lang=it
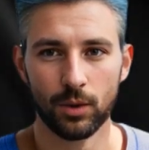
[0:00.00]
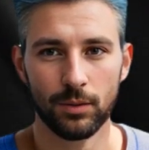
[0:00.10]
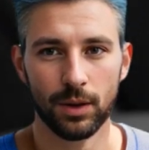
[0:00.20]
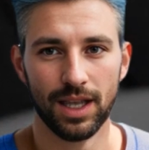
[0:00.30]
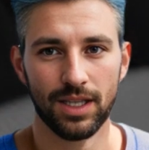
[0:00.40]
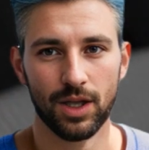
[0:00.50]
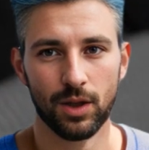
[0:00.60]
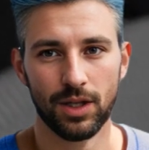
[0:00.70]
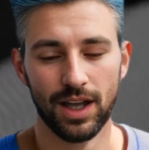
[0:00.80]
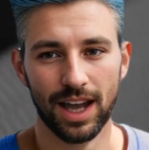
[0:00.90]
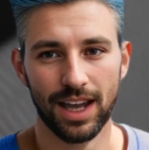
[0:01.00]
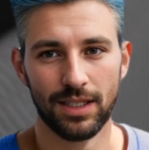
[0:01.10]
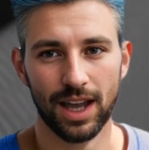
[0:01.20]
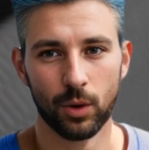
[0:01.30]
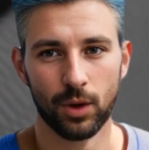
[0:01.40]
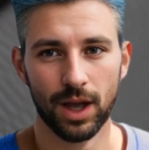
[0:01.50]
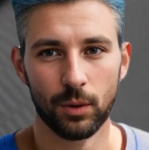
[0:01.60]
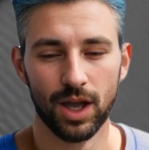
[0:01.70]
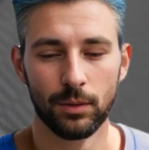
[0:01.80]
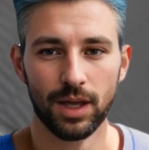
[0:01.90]
automatico, che rende la guida
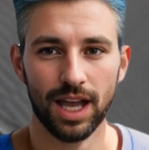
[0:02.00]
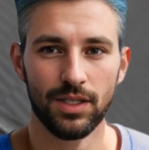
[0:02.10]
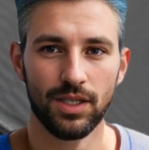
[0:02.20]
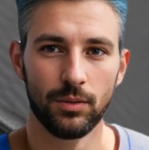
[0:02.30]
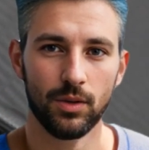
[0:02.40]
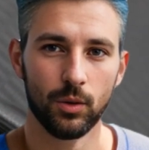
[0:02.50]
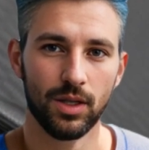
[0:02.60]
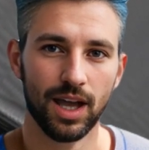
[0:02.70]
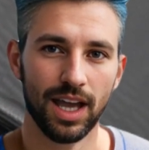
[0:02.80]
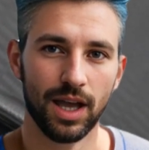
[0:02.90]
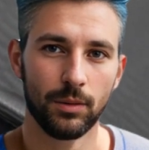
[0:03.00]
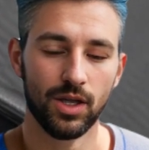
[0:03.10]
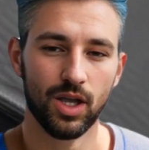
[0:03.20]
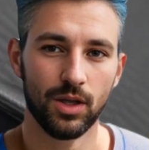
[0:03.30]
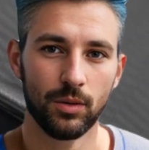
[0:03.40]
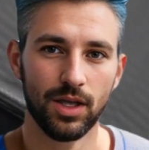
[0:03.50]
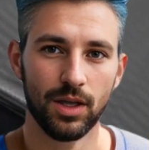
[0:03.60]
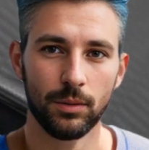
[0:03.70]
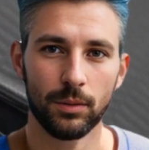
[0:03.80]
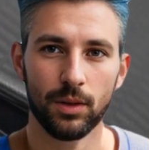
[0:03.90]
un'esperienza fluida e
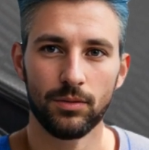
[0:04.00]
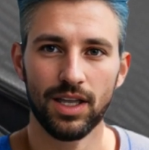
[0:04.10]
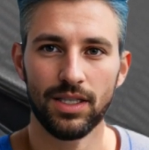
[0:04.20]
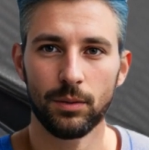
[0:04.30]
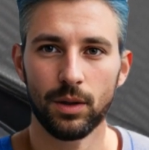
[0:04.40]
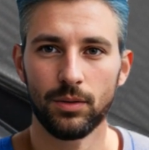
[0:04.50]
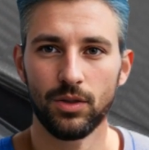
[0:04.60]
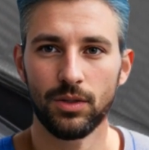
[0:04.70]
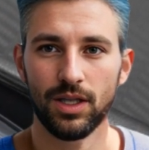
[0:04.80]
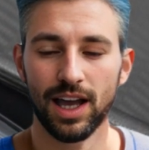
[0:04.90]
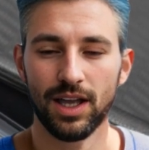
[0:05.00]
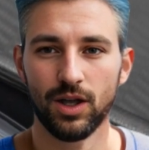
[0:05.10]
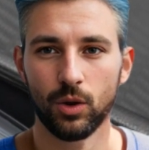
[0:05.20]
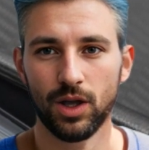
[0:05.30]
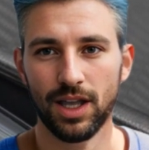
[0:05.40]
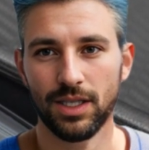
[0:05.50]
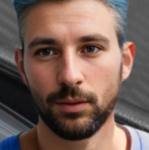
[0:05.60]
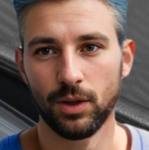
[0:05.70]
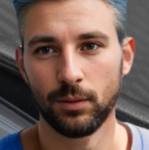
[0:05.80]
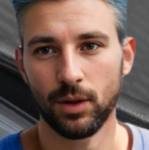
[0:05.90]
piacevole, perfetta per affrontare ogni
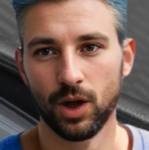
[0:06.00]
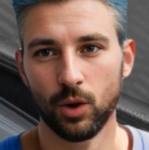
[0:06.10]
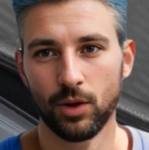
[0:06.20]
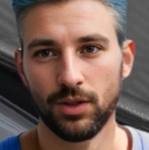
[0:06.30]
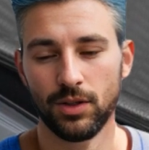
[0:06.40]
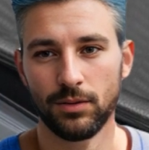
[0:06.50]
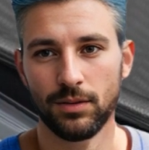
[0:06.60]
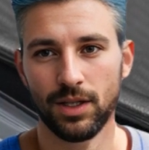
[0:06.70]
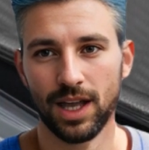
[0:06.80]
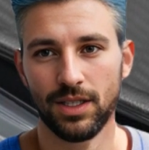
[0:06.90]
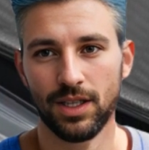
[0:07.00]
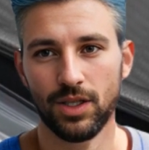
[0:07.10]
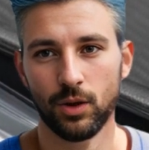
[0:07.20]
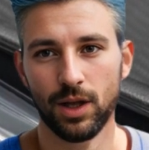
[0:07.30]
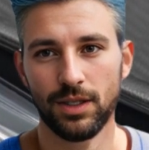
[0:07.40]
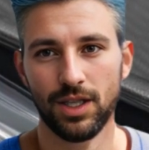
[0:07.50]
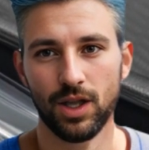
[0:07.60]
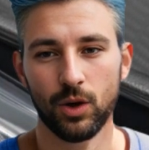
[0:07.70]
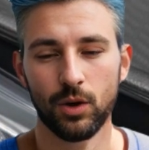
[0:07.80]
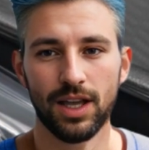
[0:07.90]
tipo di percorso. La trazione
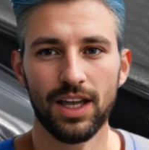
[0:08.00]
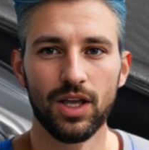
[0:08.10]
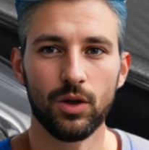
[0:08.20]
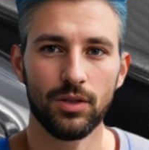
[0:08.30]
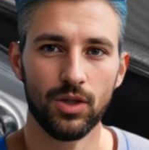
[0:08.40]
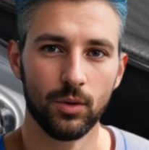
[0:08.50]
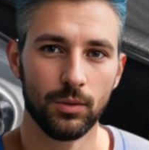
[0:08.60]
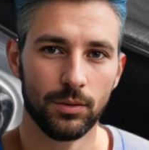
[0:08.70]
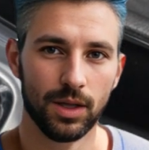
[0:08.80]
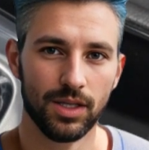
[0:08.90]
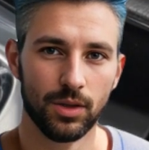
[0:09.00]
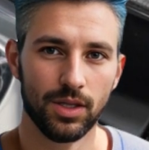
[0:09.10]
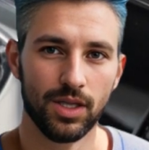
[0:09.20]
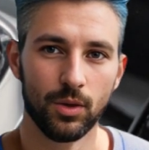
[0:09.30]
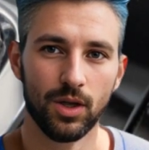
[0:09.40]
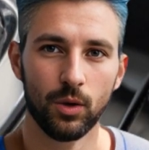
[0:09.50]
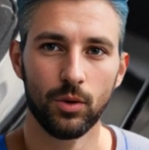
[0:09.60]
anteriore, il consumo misto di soli